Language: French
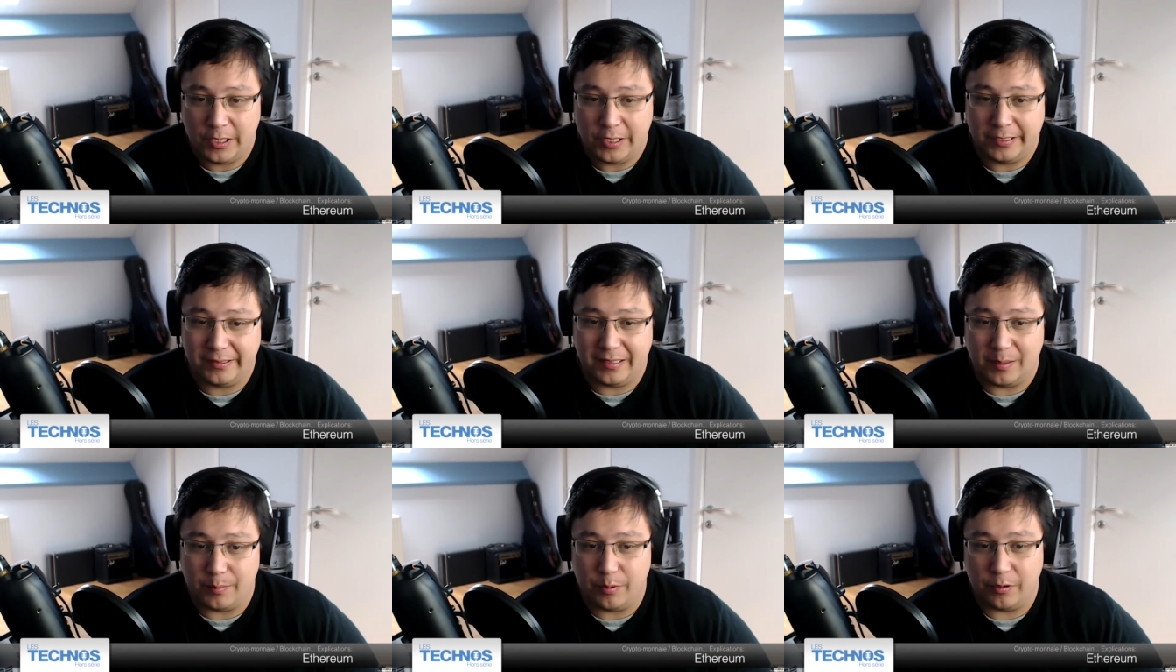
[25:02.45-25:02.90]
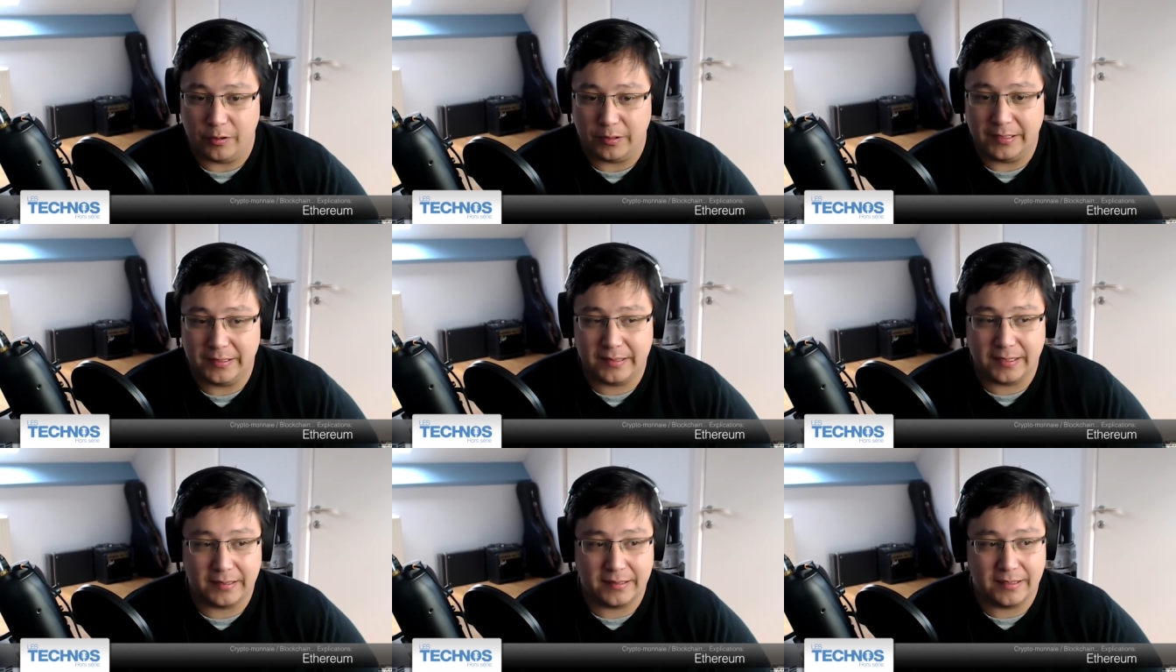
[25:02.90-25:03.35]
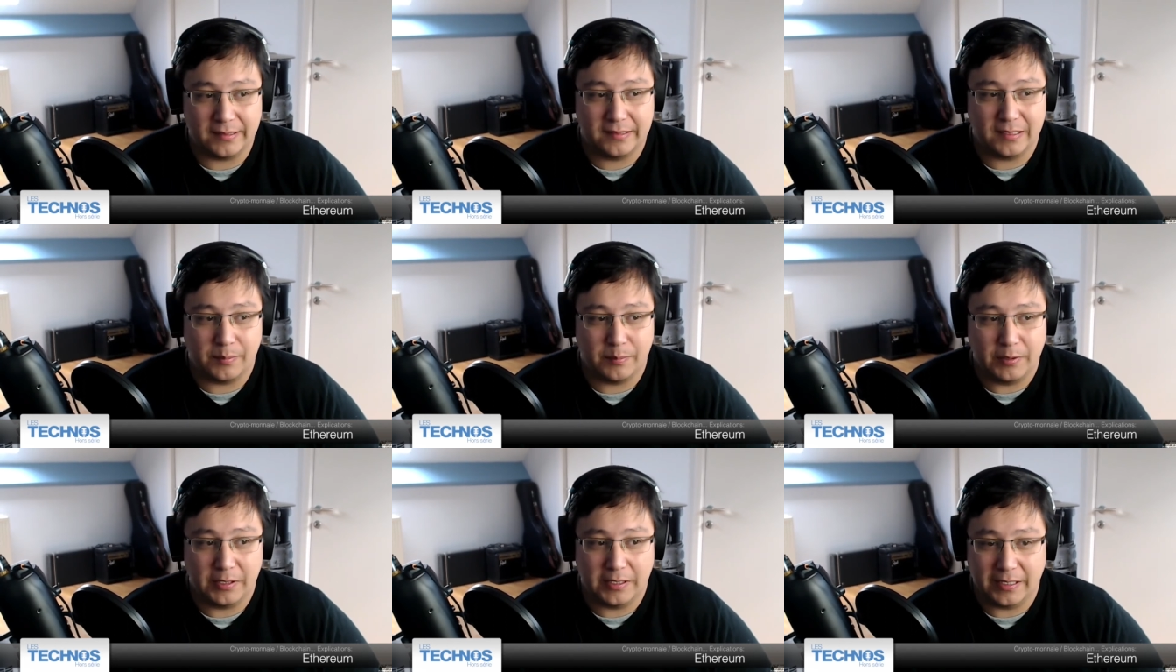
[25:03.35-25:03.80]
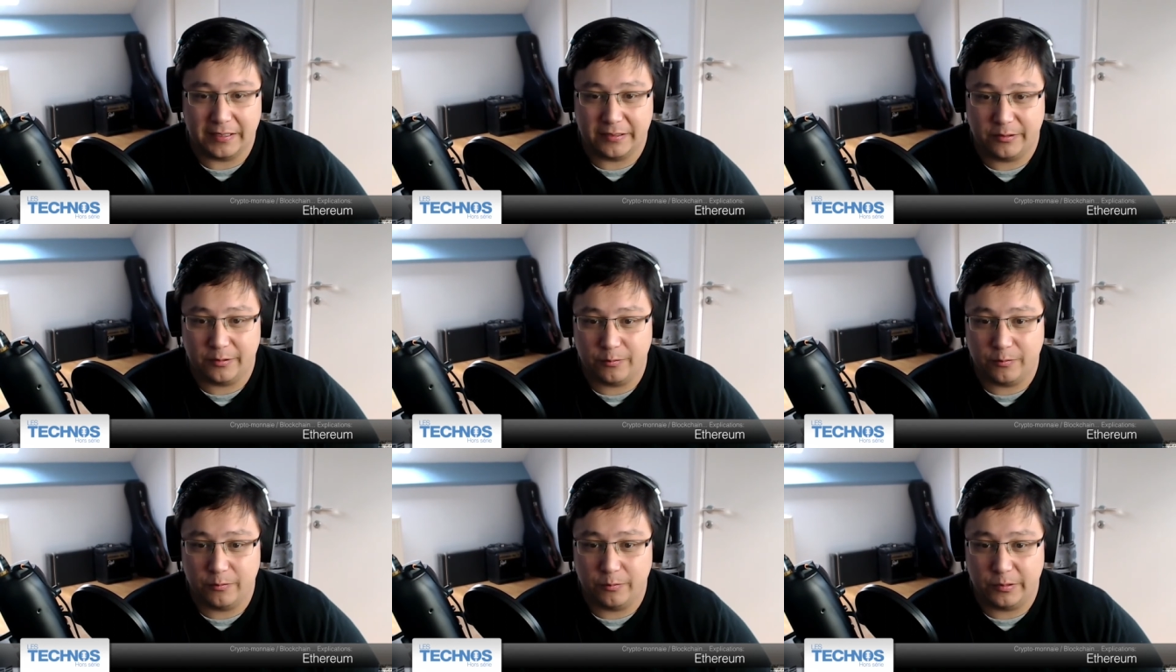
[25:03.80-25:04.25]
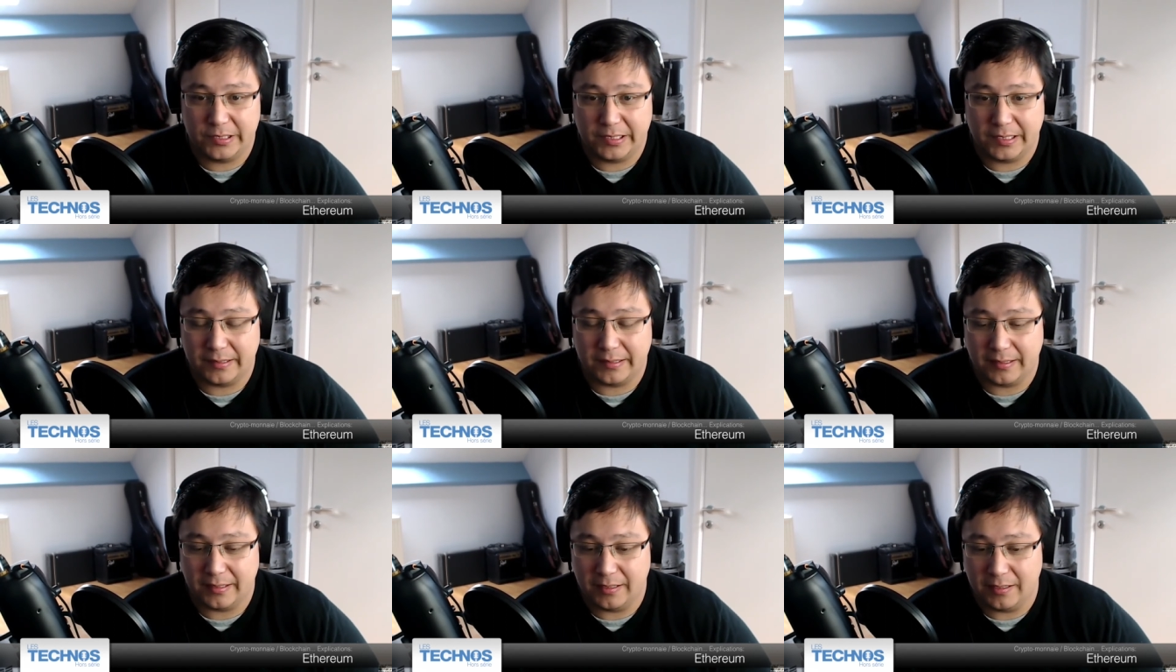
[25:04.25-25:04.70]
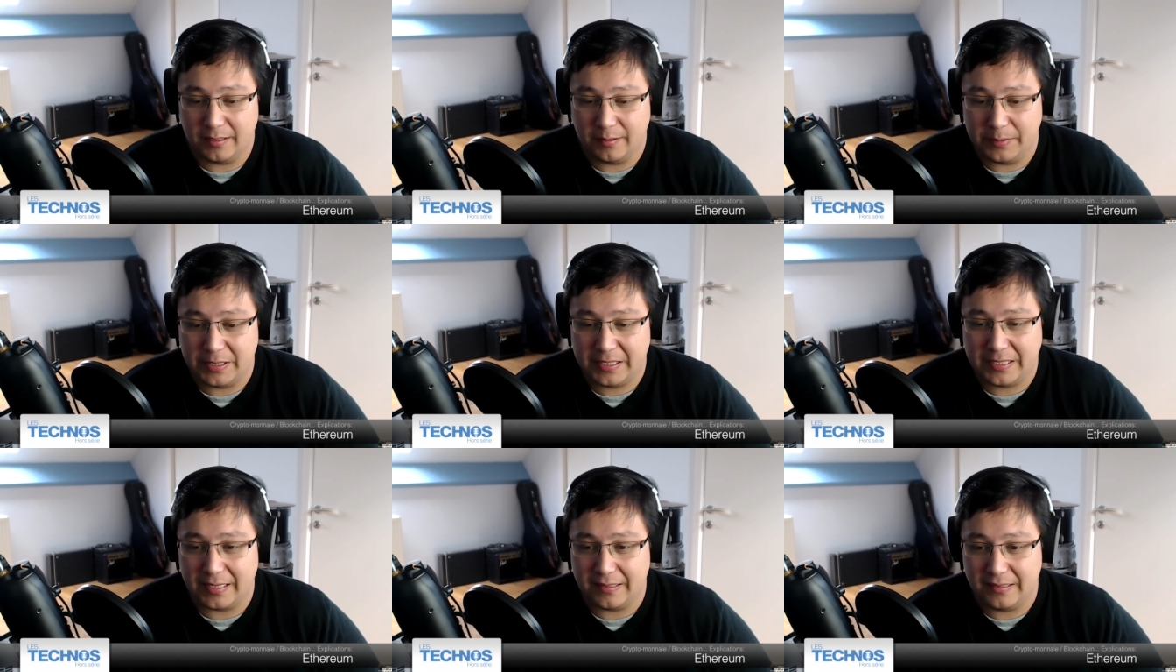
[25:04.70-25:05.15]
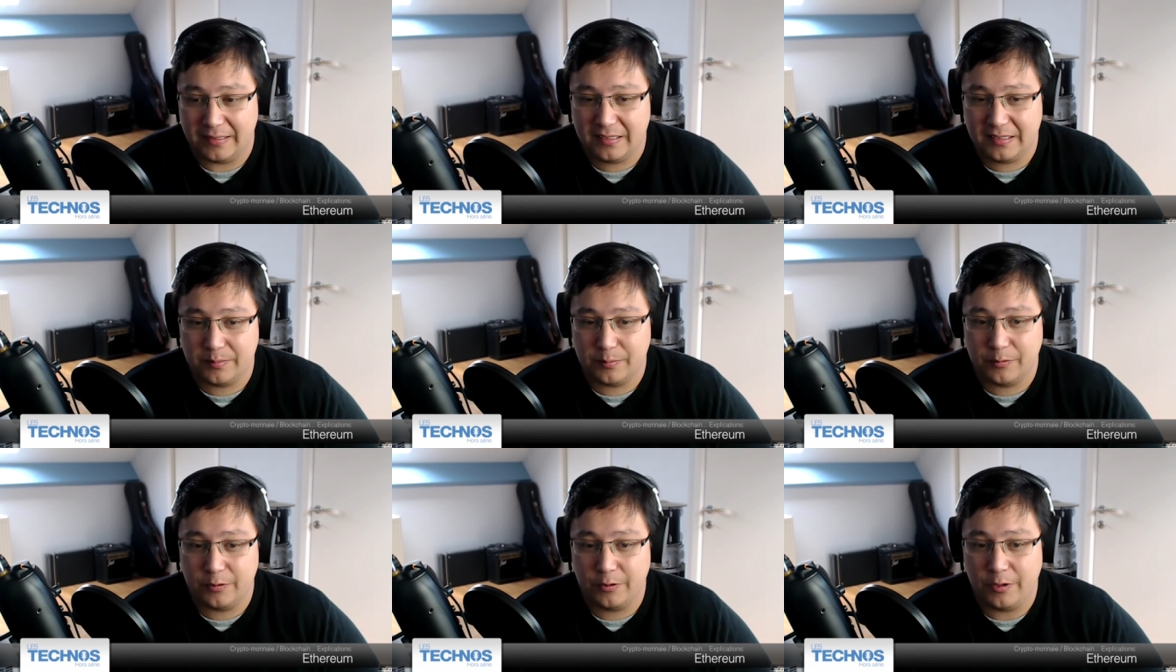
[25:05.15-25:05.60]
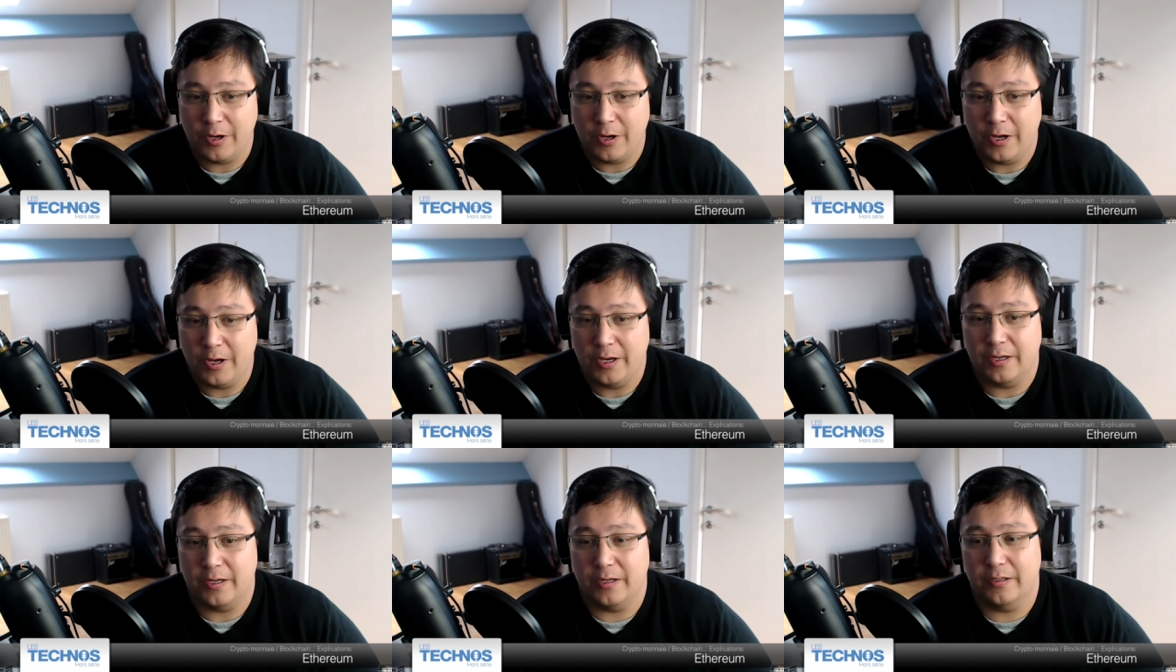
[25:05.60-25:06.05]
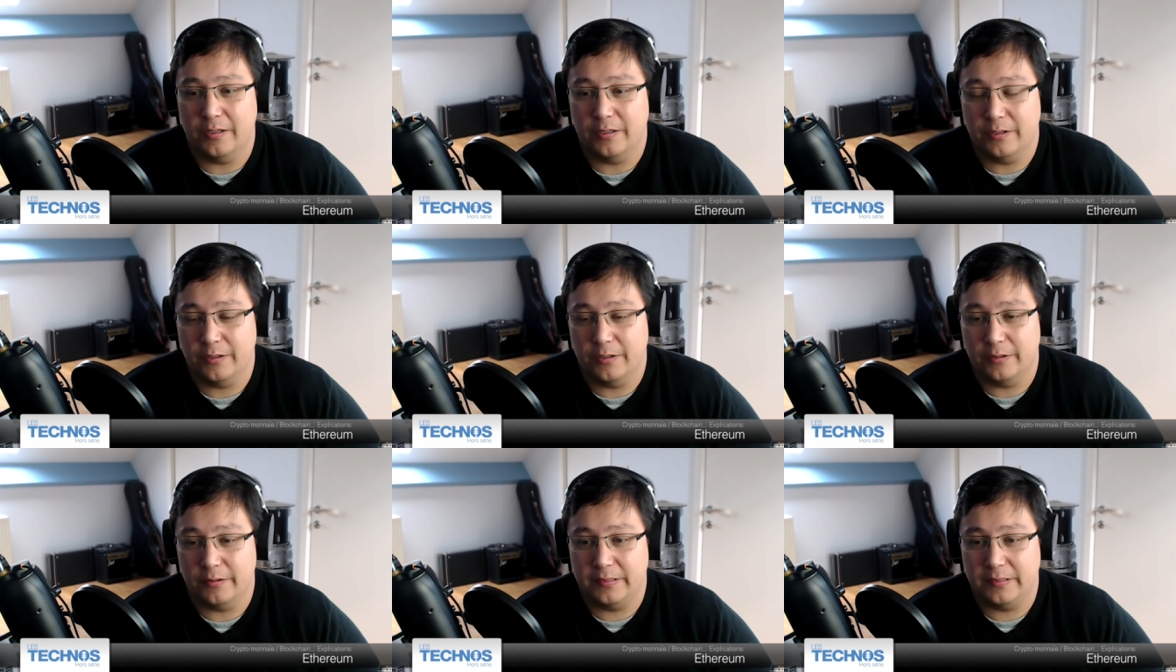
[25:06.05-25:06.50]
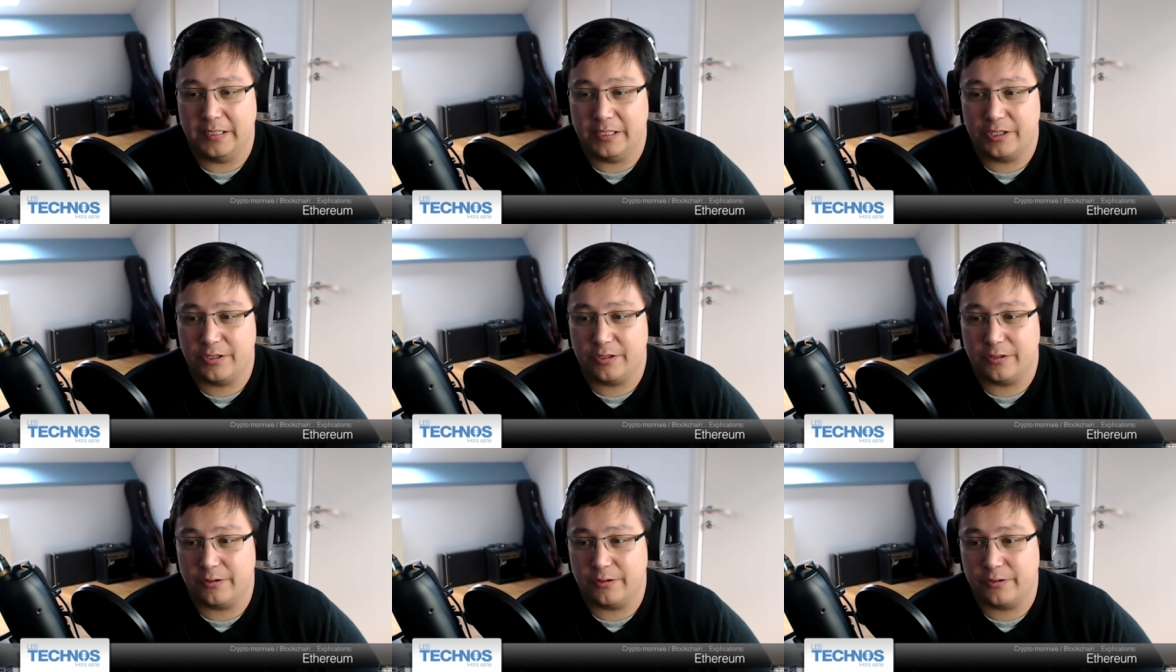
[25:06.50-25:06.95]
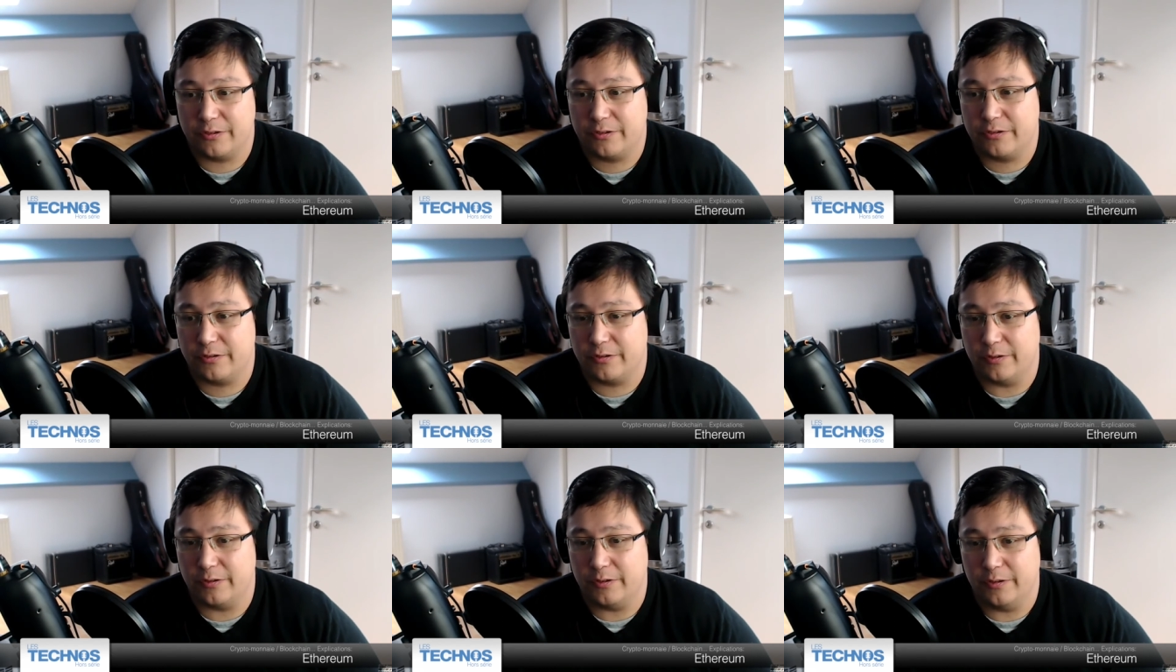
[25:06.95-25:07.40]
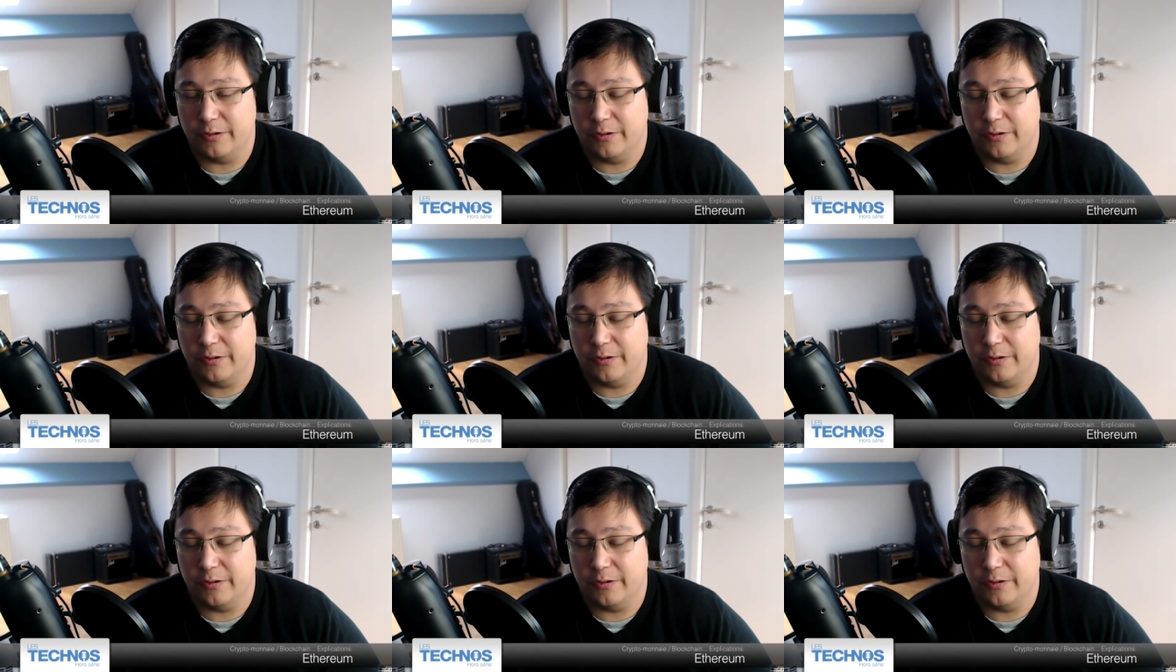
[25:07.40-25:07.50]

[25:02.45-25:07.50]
d'aborder certaines applications ou certains mécanismes euh, d'échange,